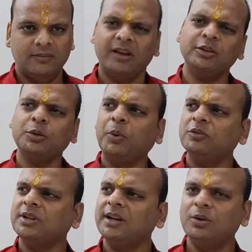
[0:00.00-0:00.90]
वैसे तो
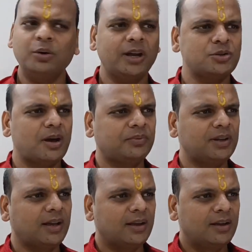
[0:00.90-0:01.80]
बहुत सारे लोग हैं जो
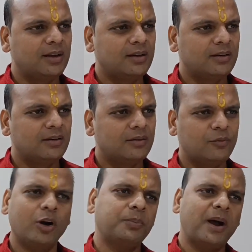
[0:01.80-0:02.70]
आपसे
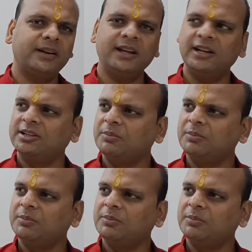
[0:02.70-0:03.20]
वोट मांगने के लिए